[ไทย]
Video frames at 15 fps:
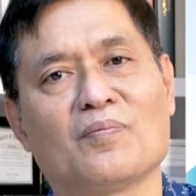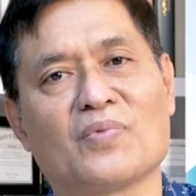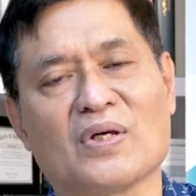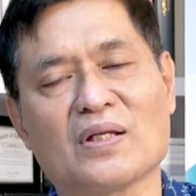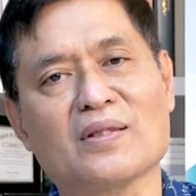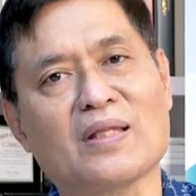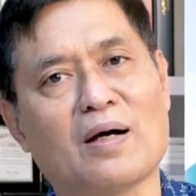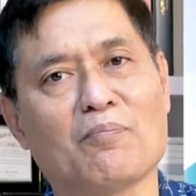สิ
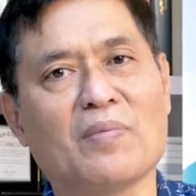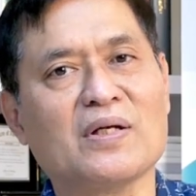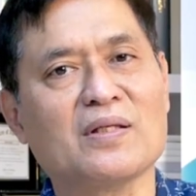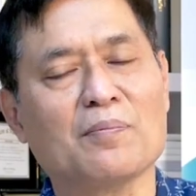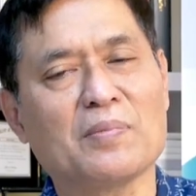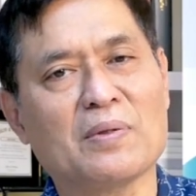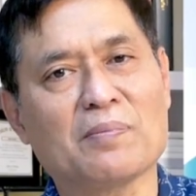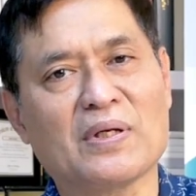นต่ำมัก
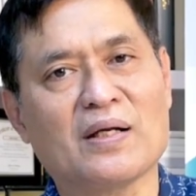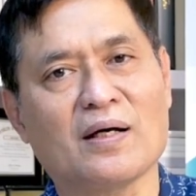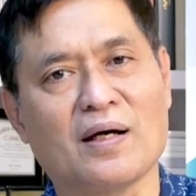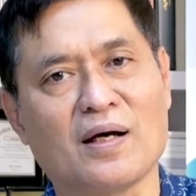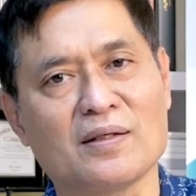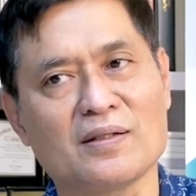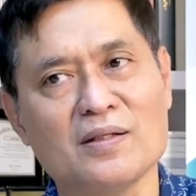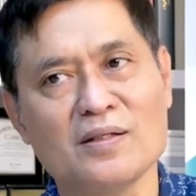จะเป็นปัญ
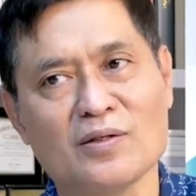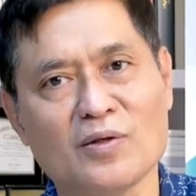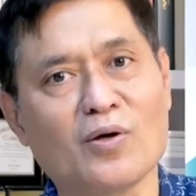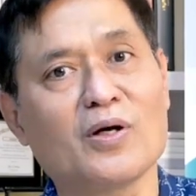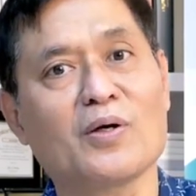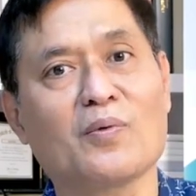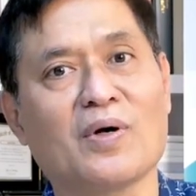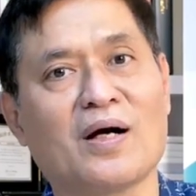หาที่น้
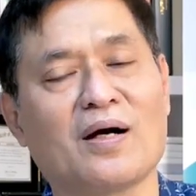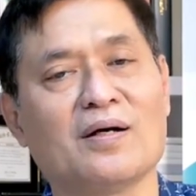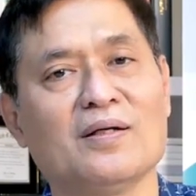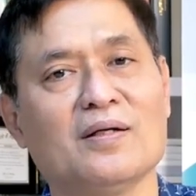อยกว่า